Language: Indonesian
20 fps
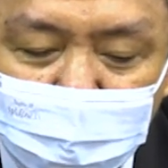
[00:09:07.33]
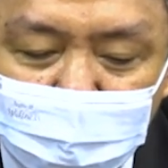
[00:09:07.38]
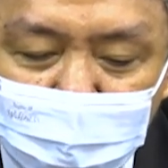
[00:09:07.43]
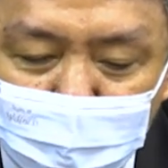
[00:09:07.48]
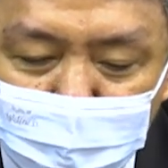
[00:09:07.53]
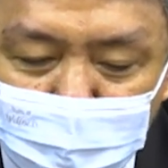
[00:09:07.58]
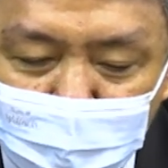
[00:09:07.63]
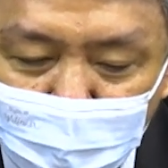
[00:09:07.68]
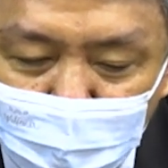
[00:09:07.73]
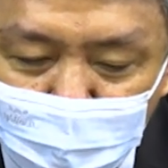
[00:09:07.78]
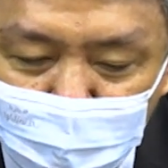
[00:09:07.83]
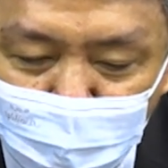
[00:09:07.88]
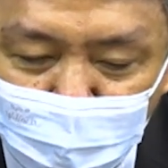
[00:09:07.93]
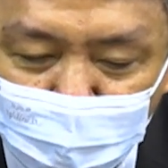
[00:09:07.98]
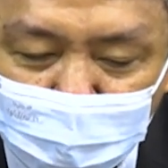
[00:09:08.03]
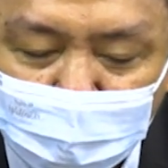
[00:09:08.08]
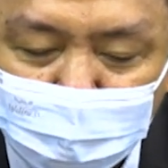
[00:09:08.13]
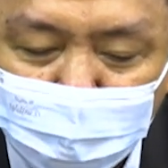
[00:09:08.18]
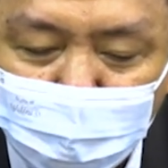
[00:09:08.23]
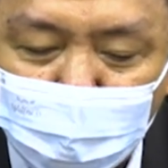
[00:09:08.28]
ia
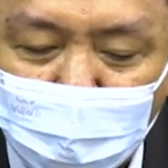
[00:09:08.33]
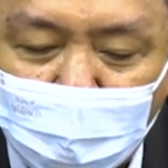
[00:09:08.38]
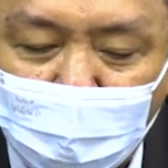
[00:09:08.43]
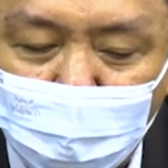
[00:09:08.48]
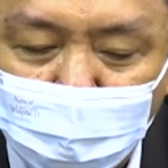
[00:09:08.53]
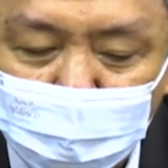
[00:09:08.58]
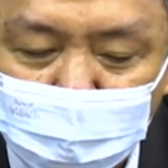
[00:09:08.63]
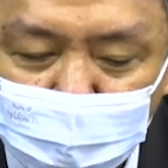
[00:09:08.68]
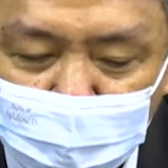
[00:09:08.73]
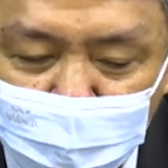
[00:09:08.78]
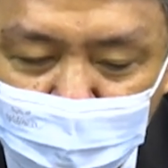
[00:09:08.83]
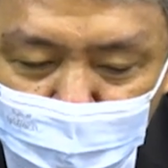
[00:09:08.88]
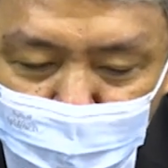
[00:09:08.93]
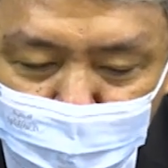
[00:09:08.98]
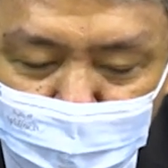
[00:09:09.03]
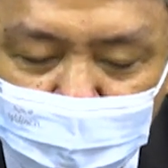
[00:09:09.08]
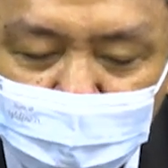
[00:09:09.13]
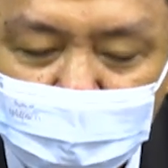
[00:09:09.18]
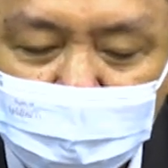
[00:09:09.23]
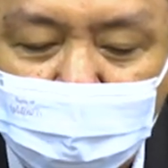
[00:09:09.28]
mengumpulkan buah untuk
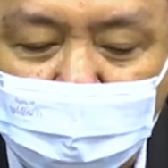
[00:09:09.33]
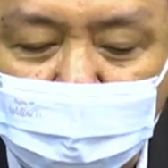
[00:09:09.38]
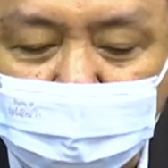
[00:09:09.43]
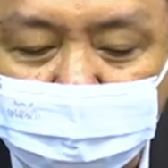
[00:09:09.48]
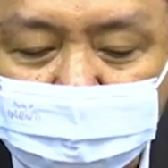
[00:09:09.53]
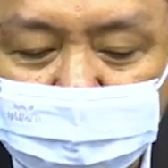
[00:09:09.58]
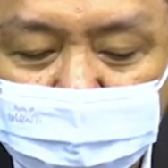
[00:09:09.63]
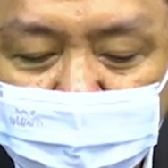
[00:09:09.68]
hidup yang kekal.